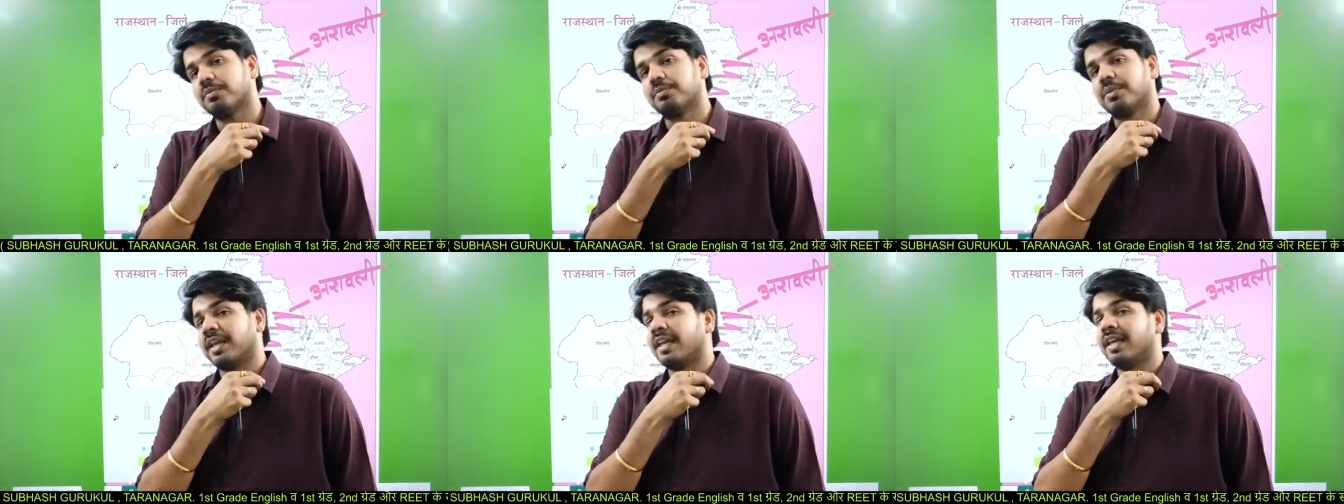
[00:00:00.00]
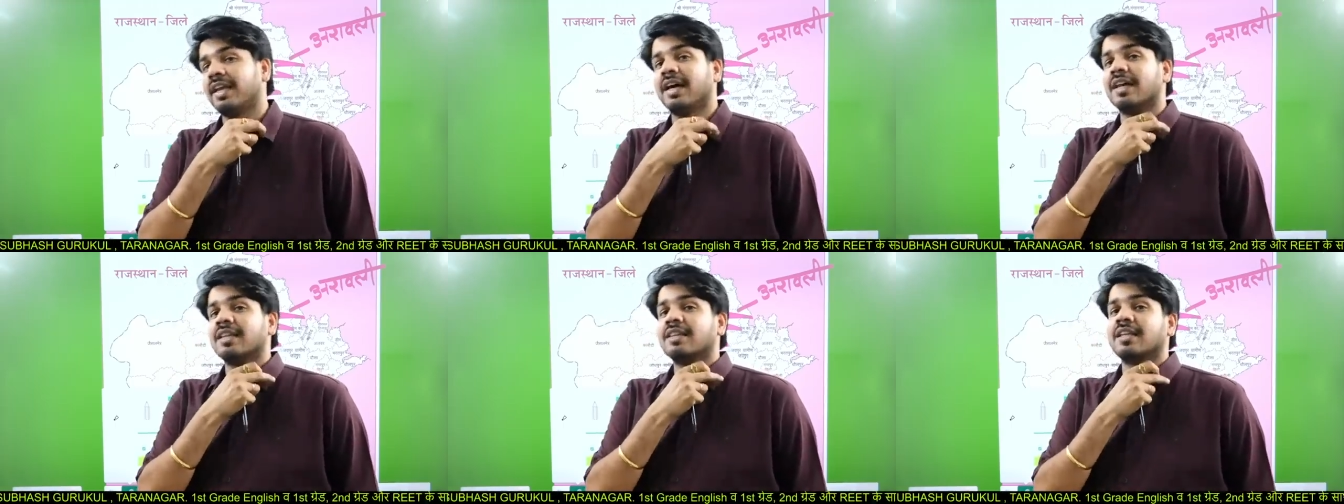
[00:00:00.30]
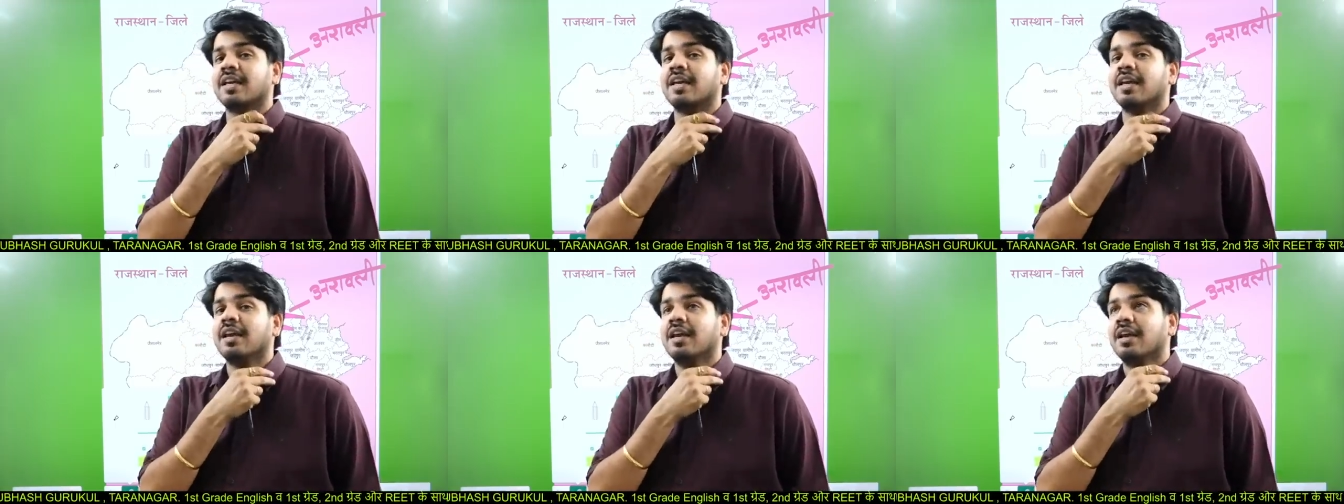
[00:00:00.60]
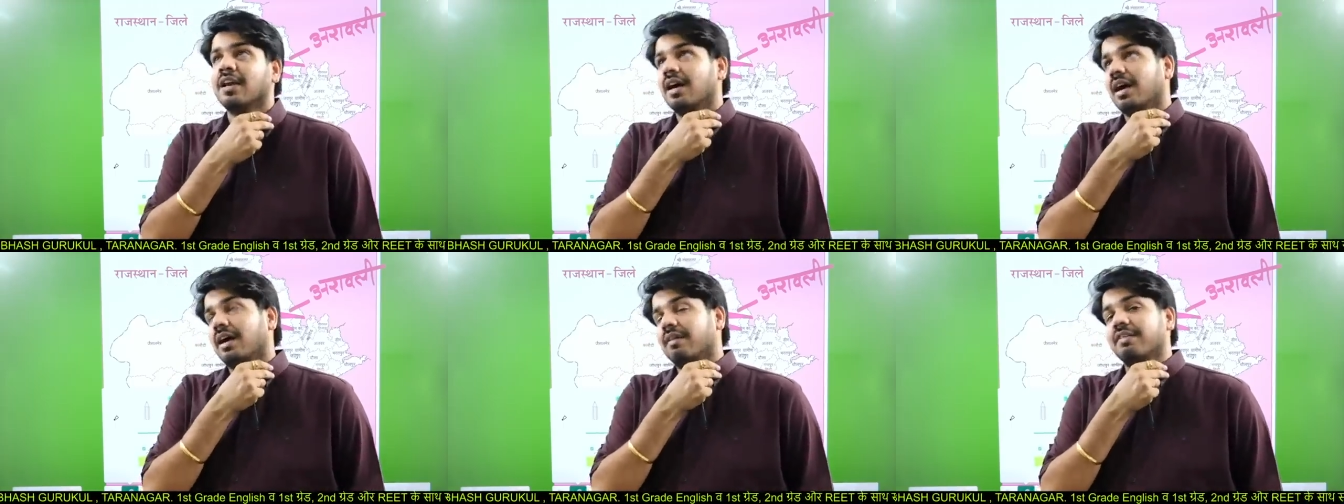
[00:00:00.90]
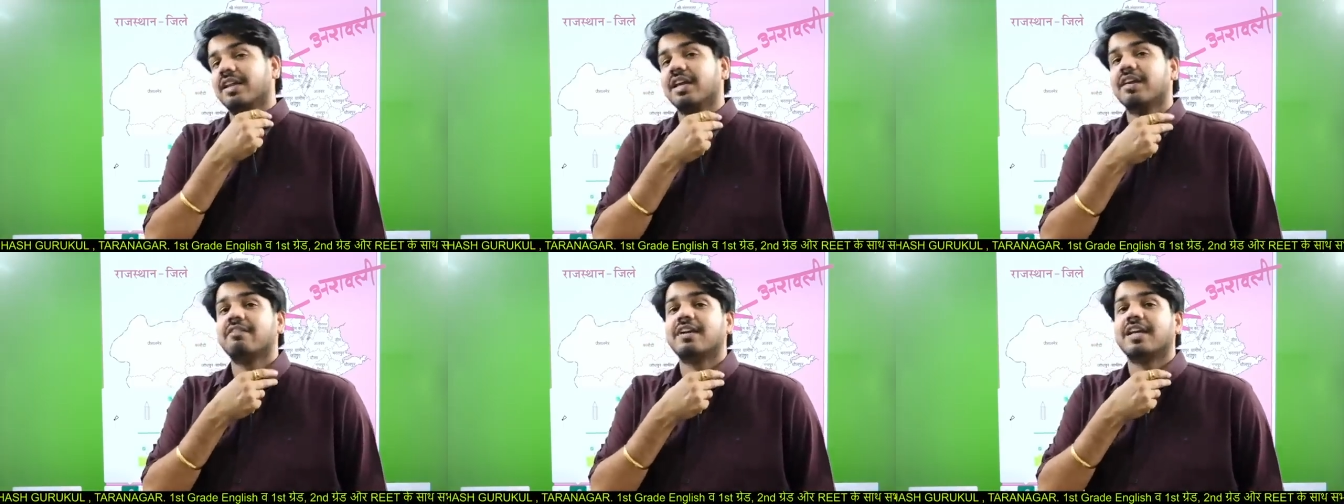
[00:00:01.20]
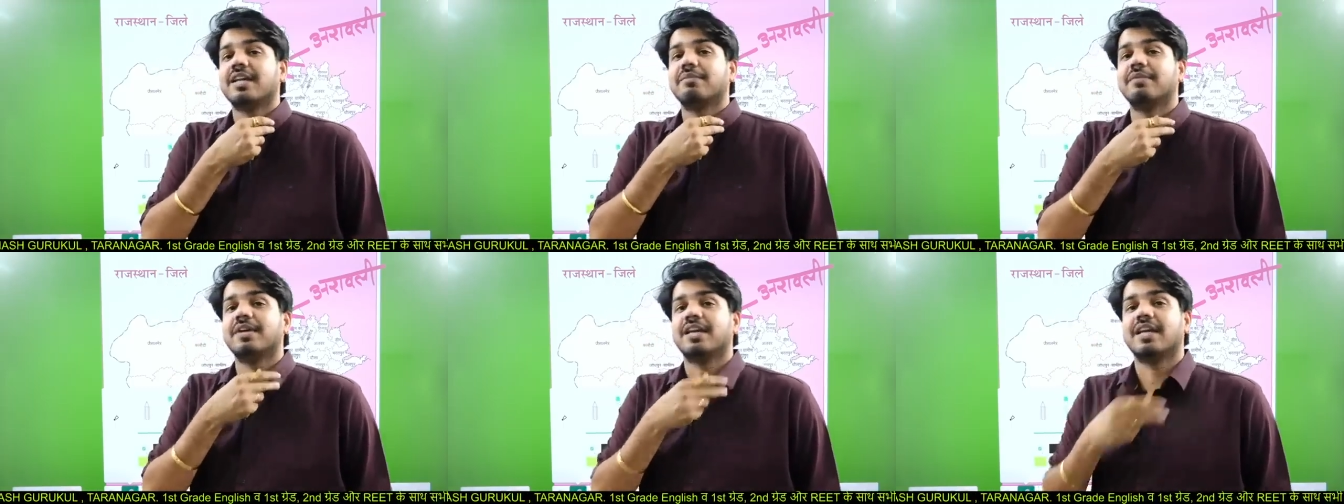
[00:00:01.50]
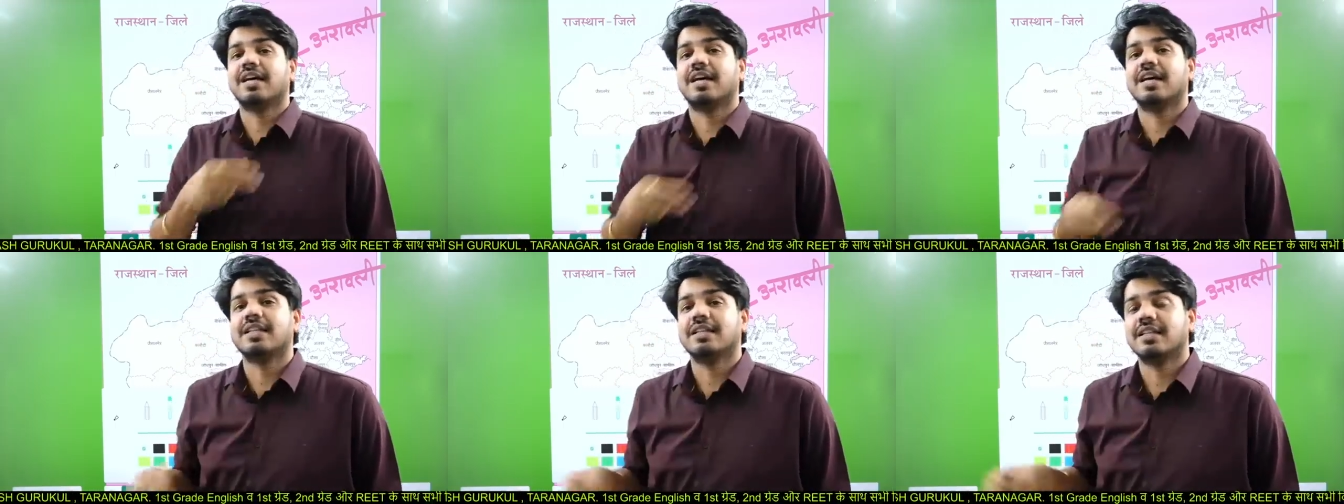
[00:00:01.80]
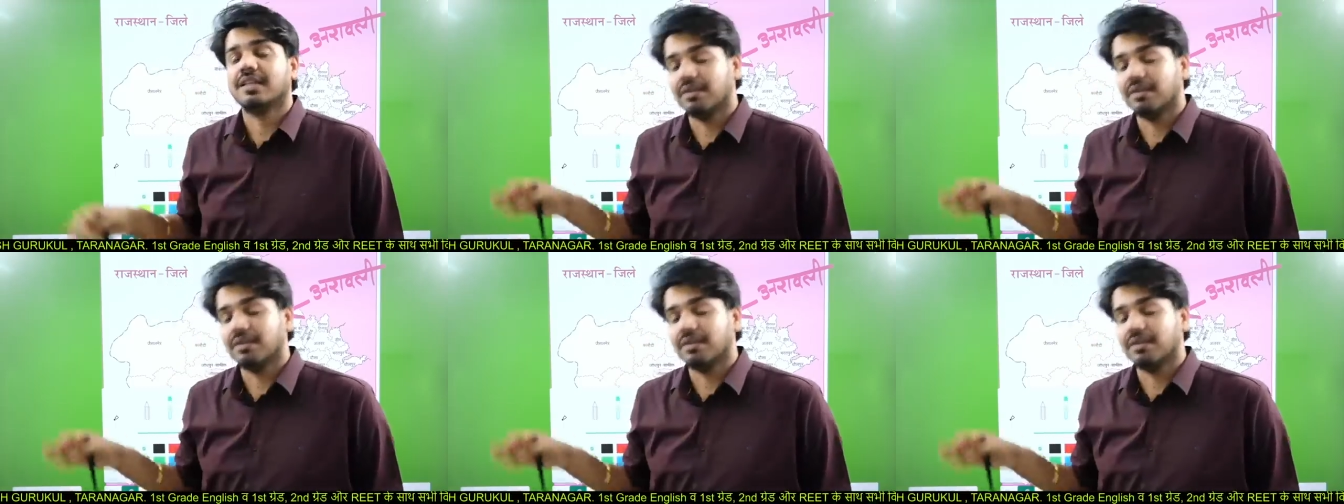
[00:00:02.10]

पहले याद थे अब नए वाले मेरे याद नहीं